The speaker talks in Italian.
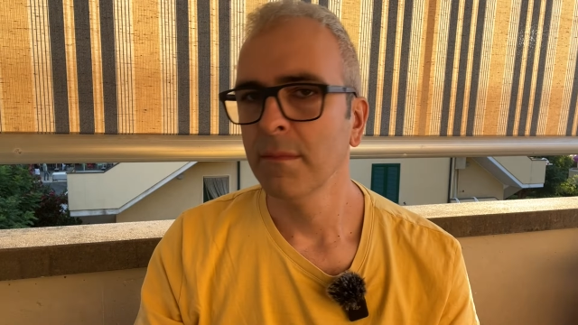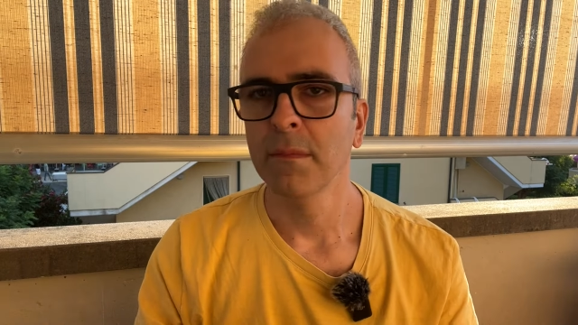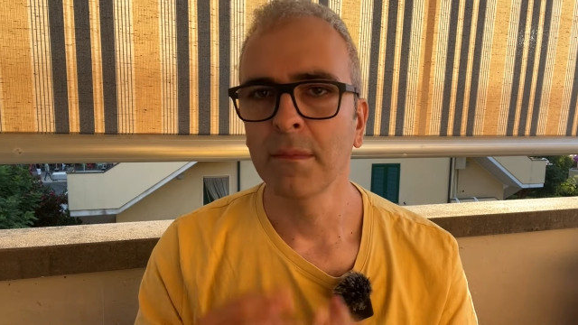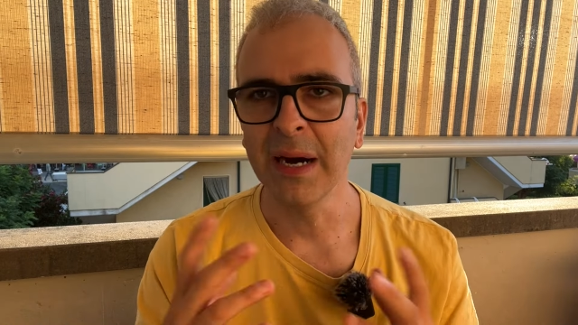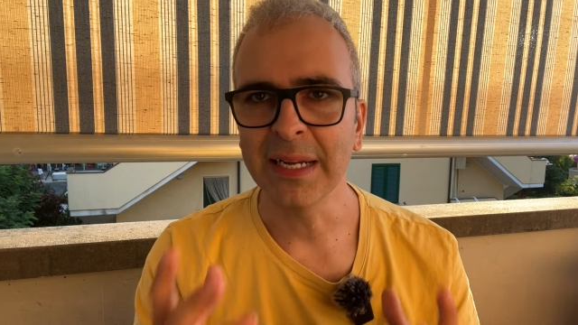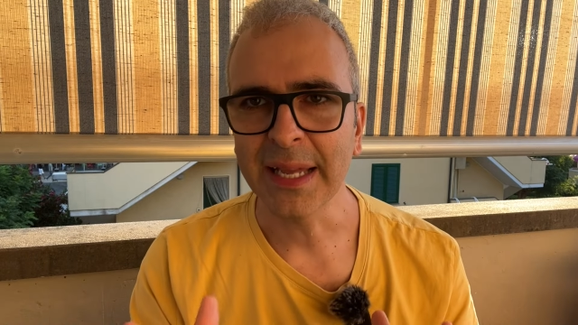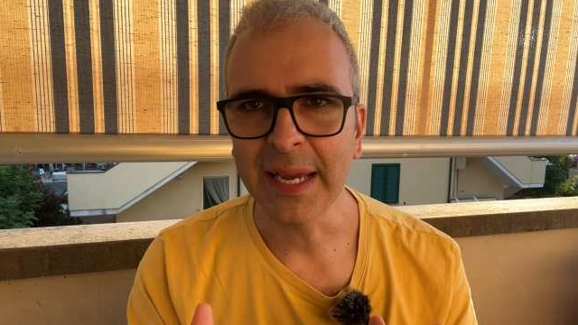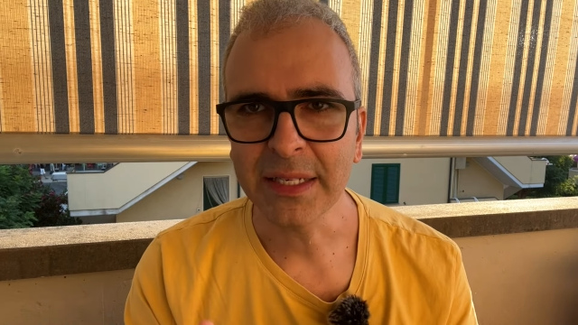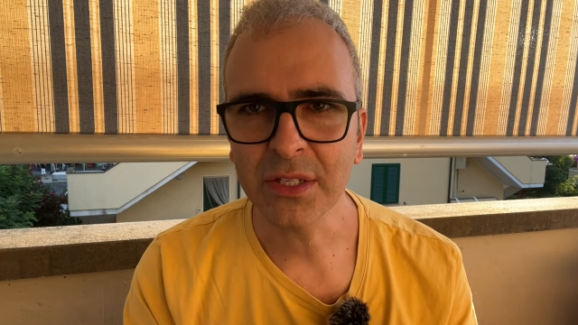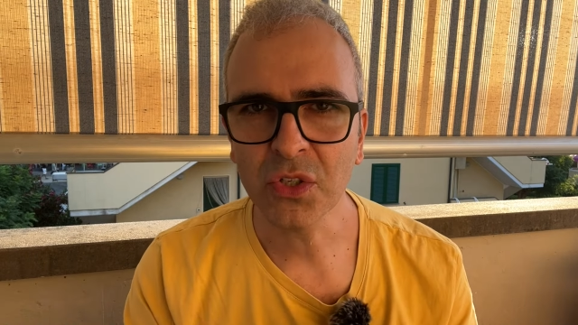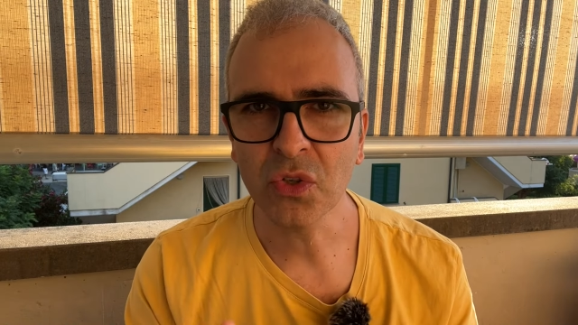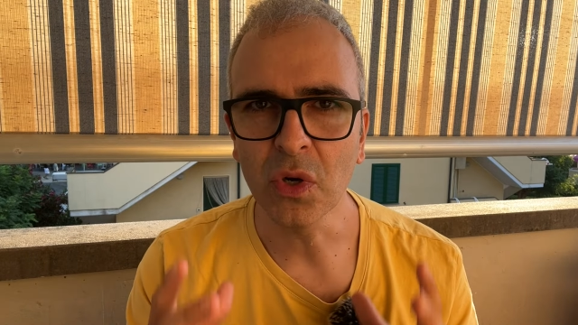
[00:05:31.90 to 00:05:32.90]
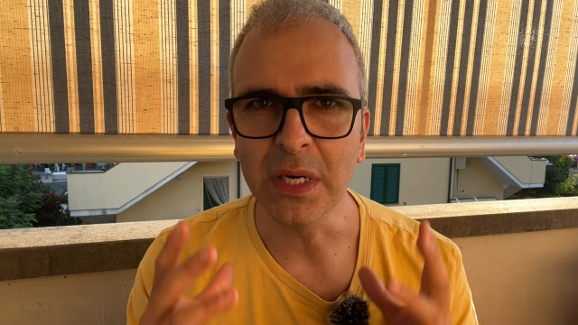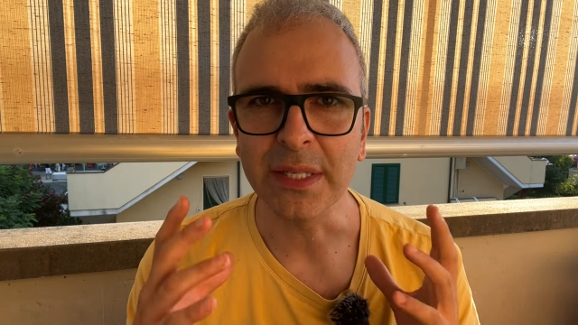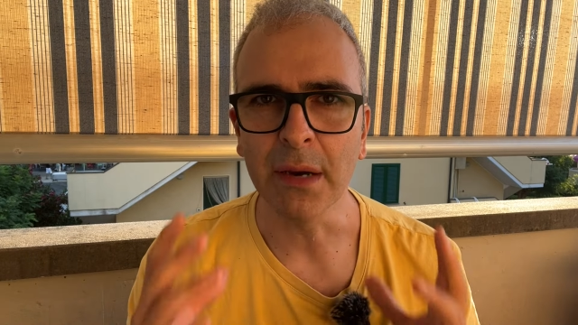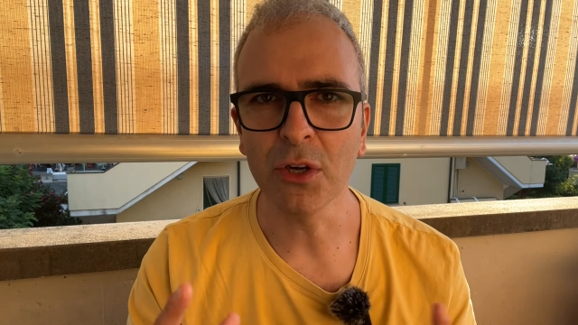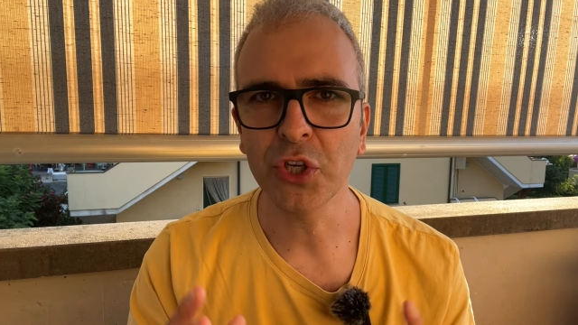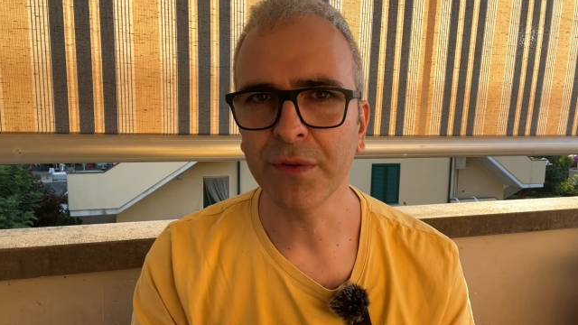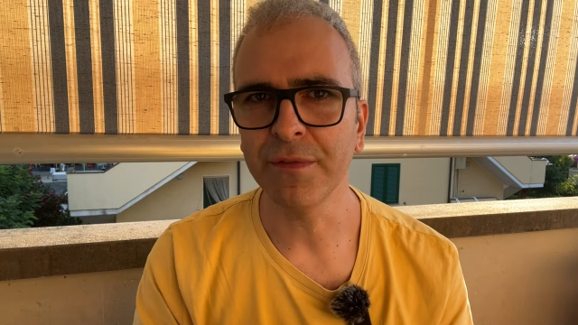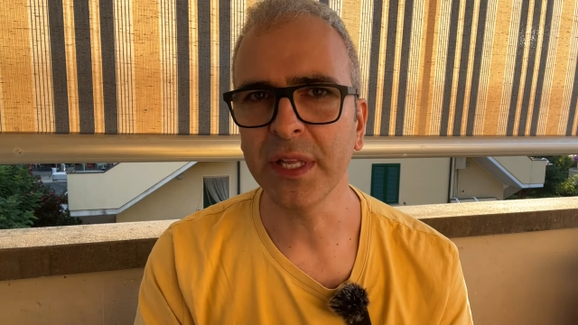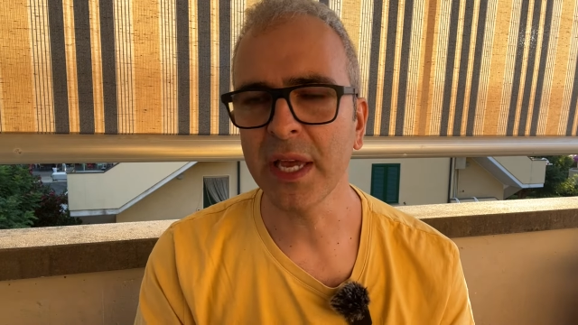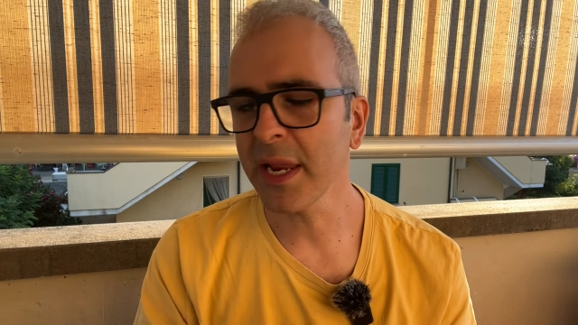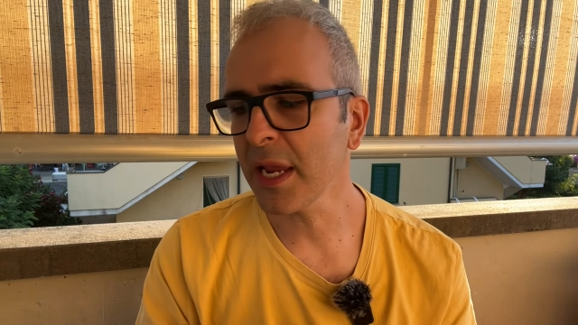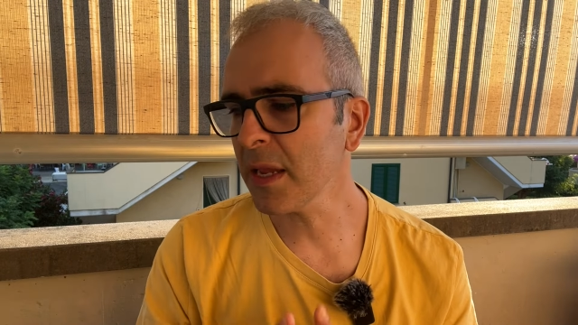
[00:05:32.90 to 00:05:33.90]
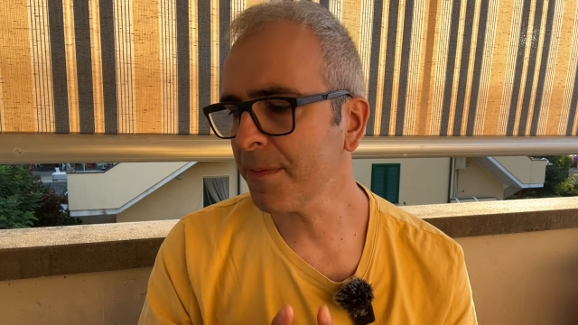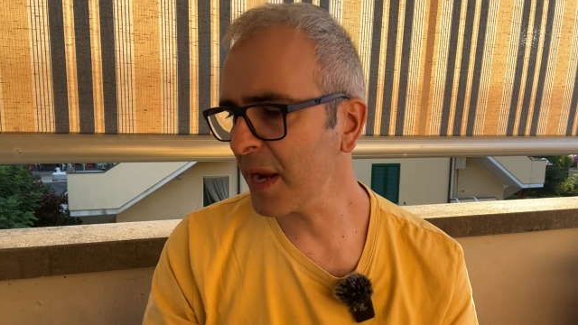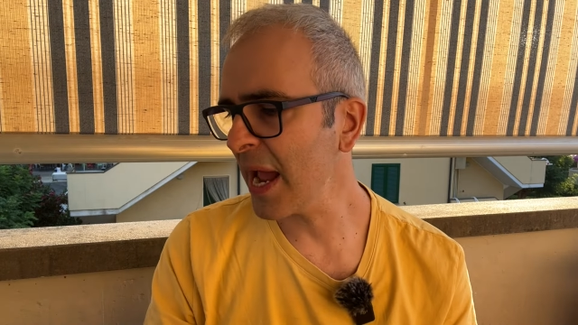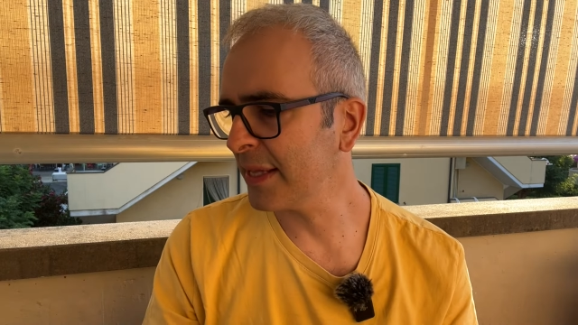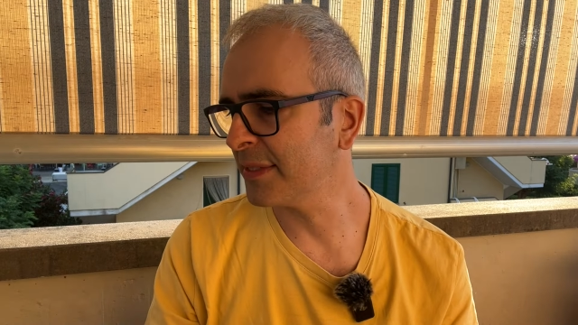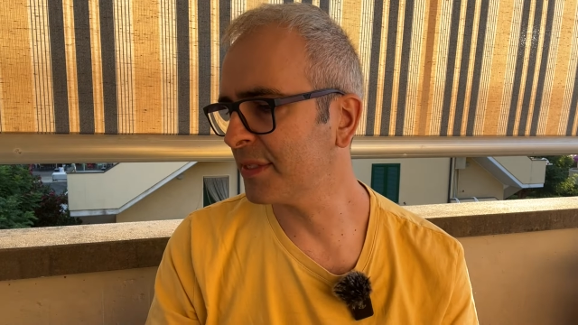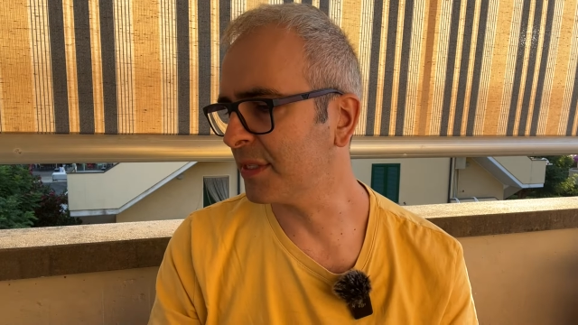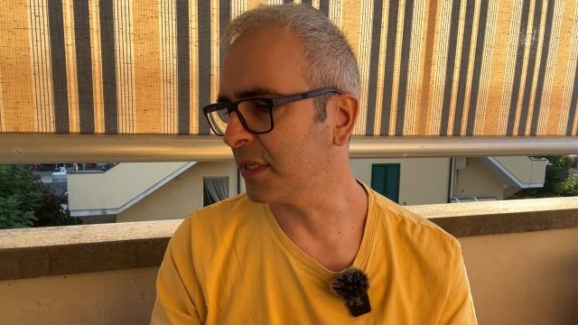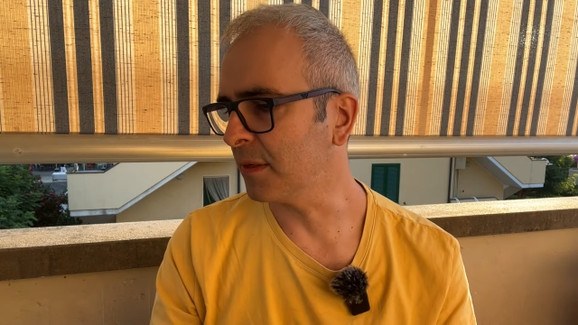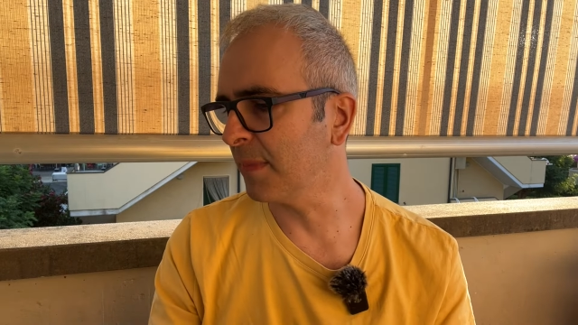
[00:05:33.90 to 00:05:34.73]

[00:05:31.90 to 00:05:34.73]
Ma adesso andiamoci a vedere i prezzi.